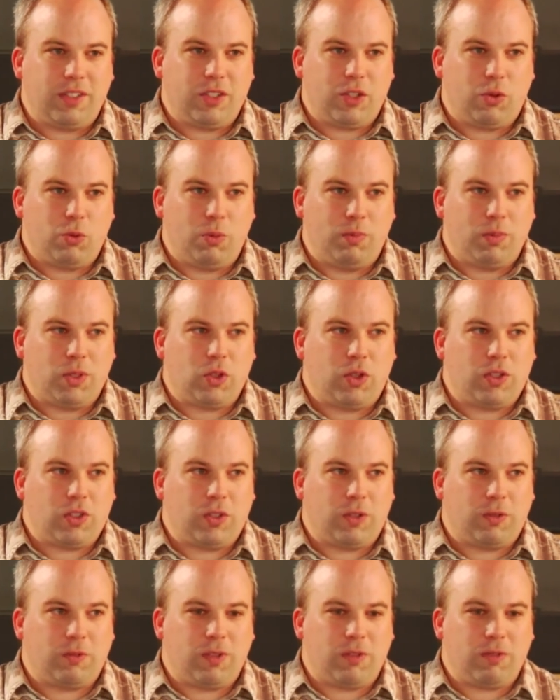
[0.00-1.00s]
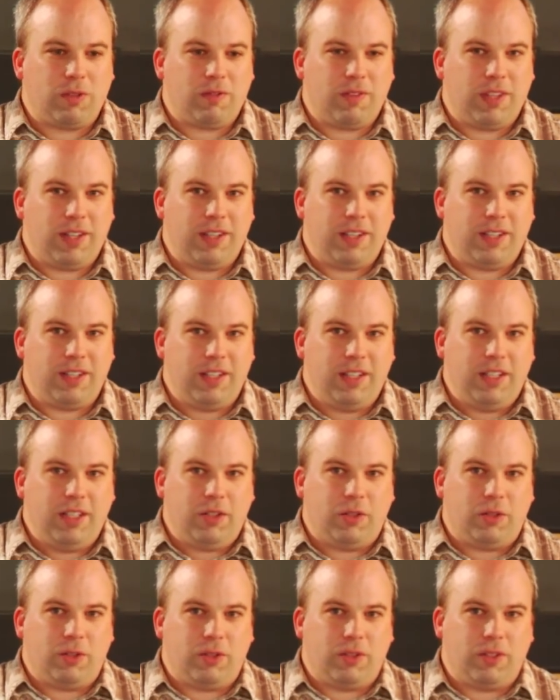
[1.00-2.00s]
Open Source Software verwenden.
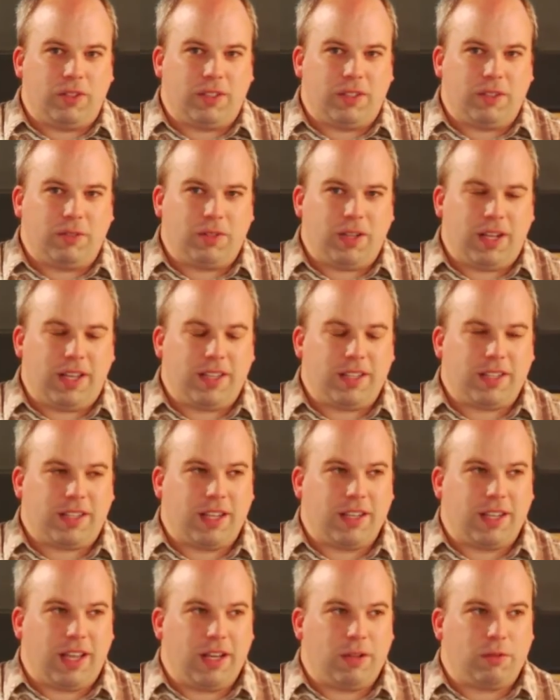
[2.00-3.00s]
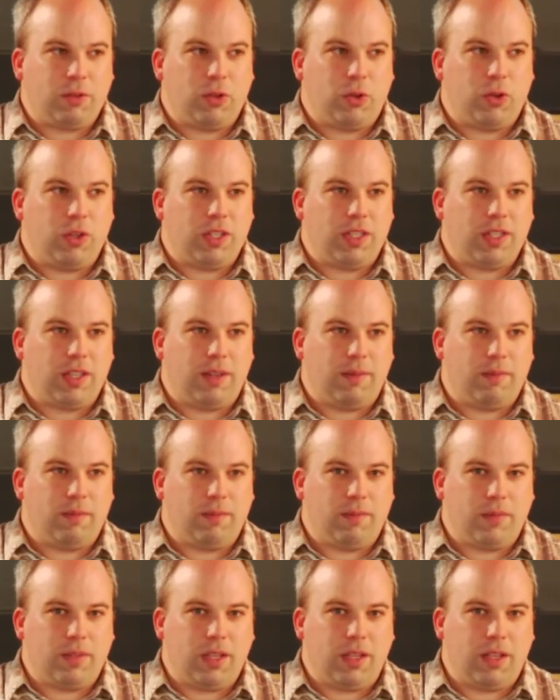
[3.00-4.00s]
Und vielleicht kennt einer von euch
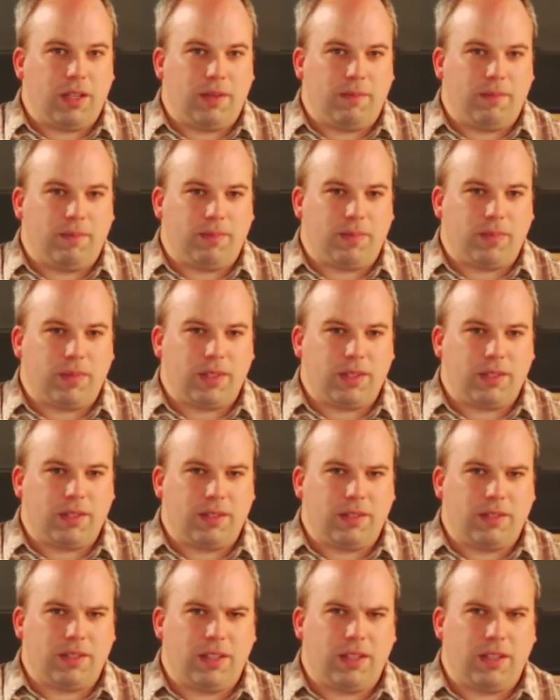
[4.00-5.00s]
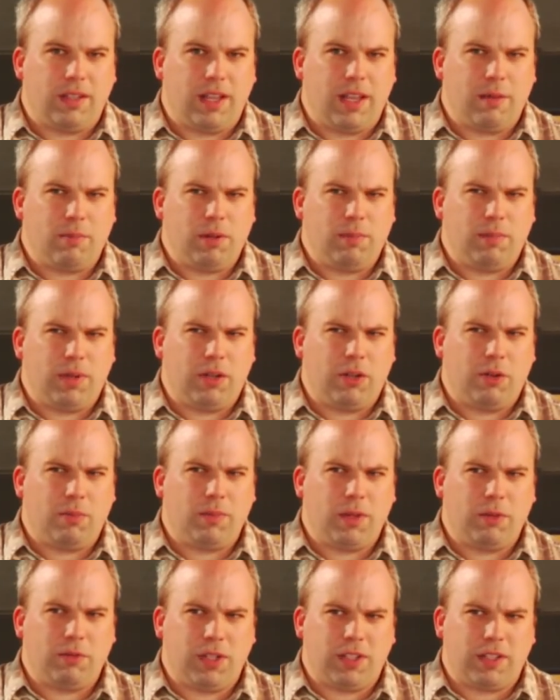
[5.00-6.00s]
ähm, de, ähm, den Applebaum.
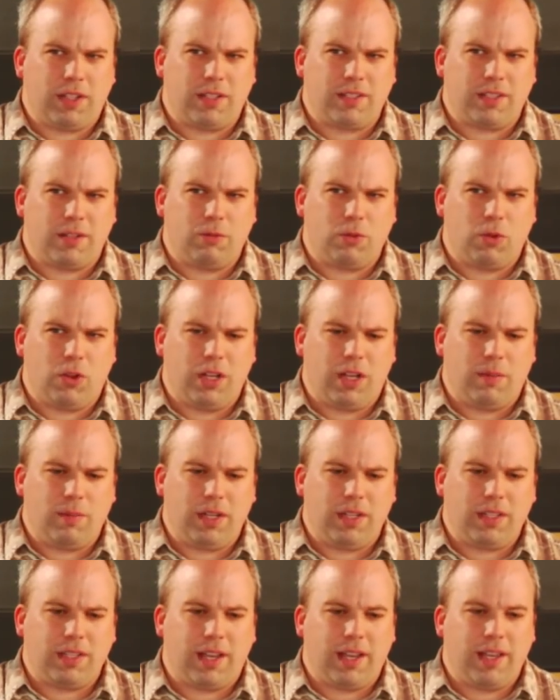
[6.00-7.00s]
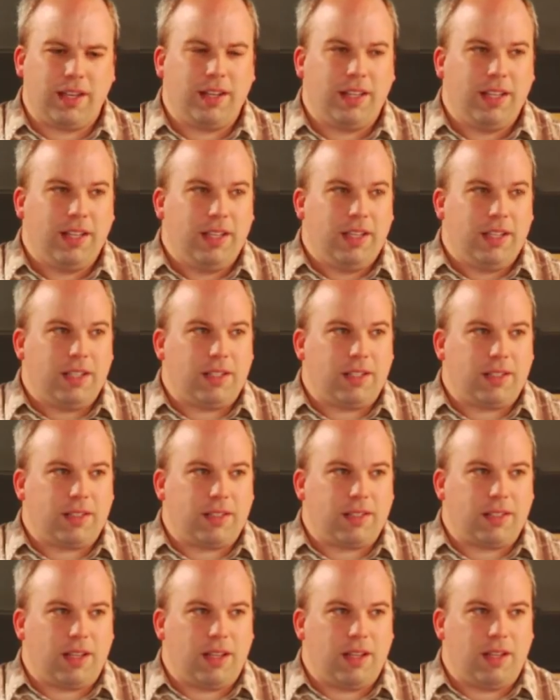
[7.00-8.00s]
Mir fällt gerade sein Vorname nicht ein. Das
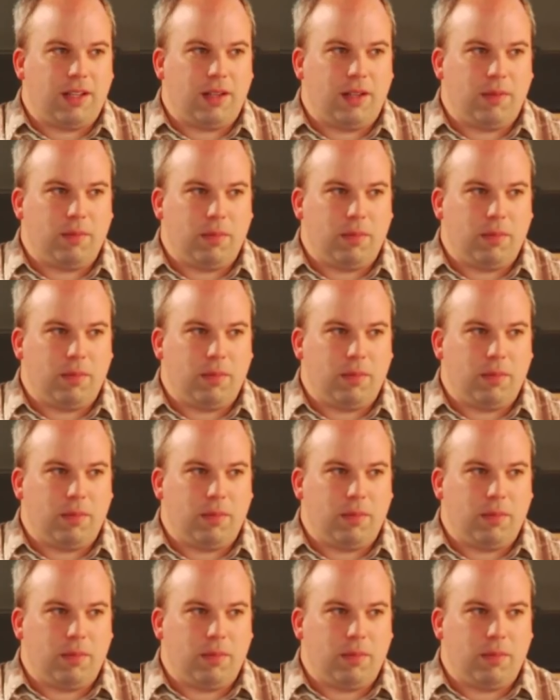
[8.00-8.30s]
ist ein